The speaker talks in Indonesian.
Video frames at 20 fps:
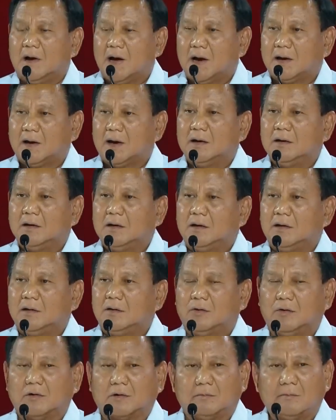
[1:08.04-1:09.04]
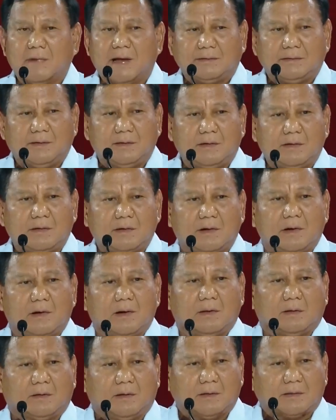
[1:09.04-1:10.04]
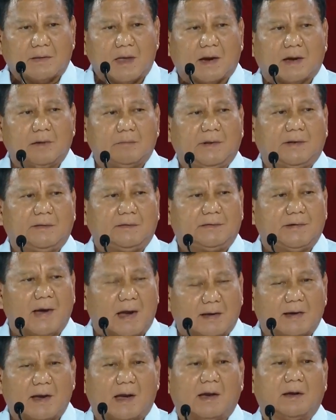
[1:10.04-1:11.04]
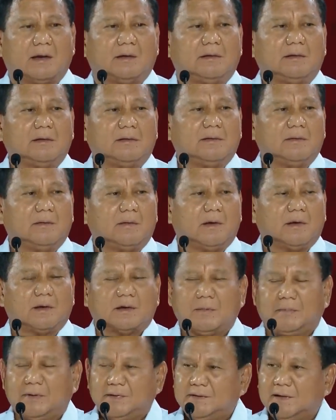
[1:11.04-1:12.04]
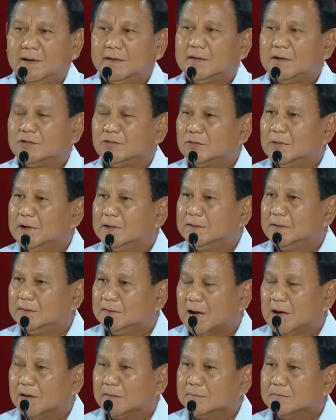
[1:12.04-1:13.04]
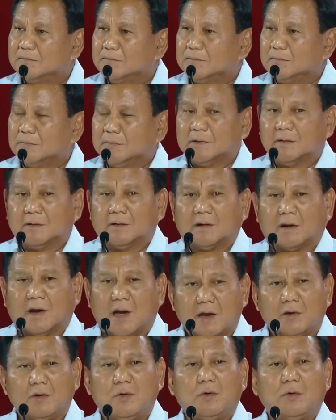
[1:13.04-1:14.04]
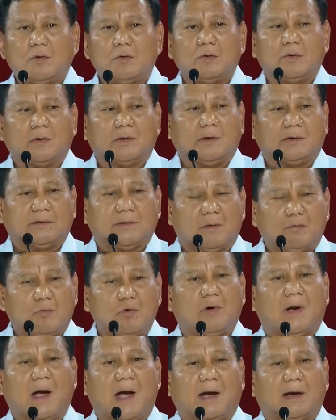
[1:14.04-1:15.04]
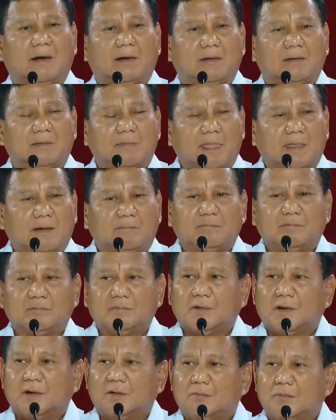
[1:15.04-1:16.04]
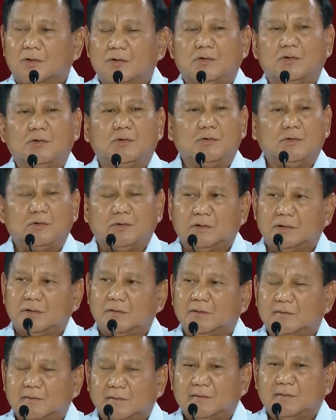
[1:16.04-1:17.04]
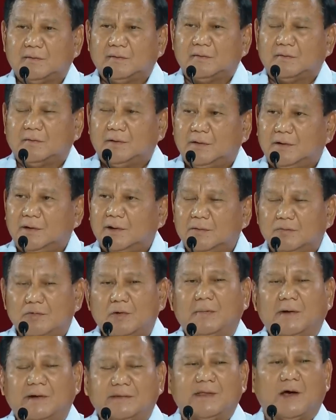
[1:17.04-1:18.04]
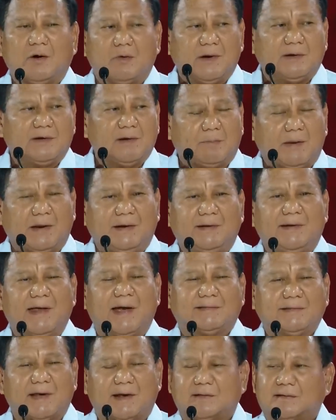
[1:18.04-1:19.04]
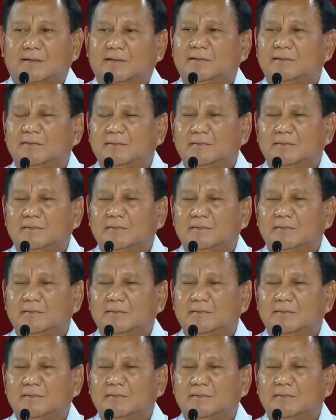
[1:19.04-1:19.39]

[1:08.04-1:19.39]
akan dihormati, kita akan menjaga kepentingan nasional kita. Kalau kita buka buku ilmu pengetahuan yang paling dasar,